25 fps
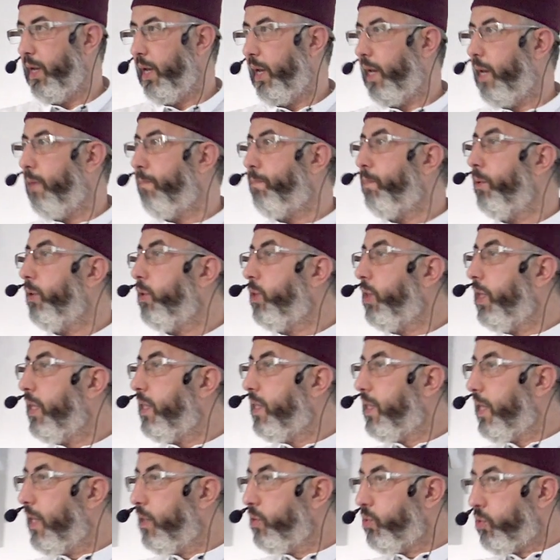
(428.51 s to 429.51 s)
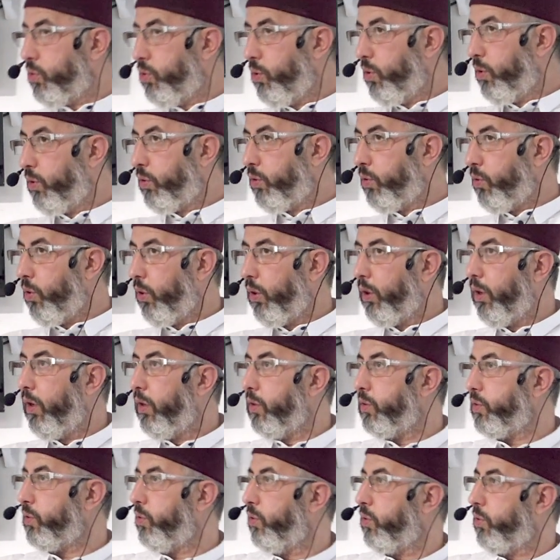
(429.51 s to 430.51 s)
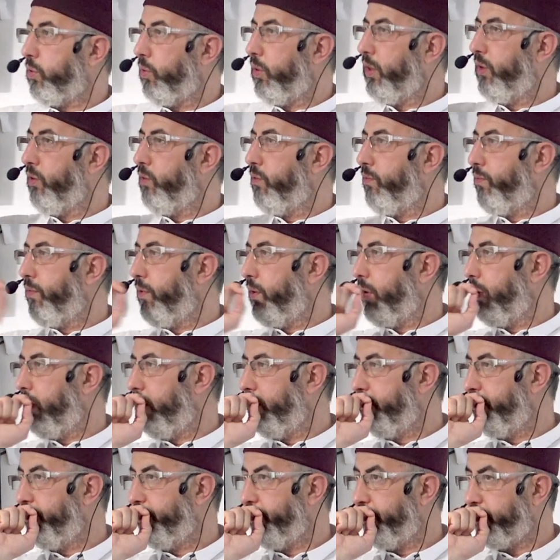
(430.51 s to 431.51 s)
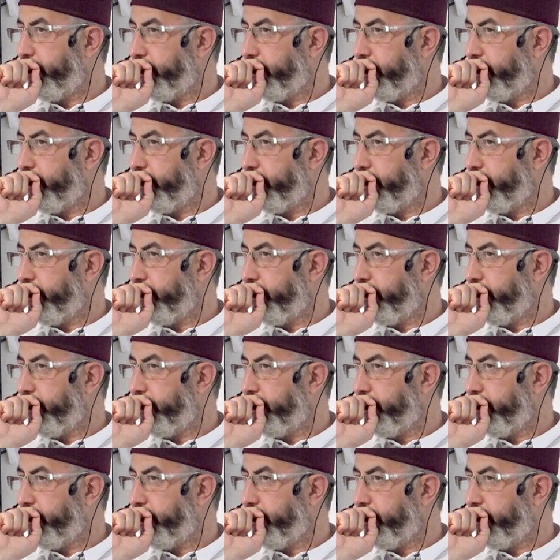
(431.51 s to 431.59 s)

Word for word: Les petites insultes qu'on lance quand on est au volant.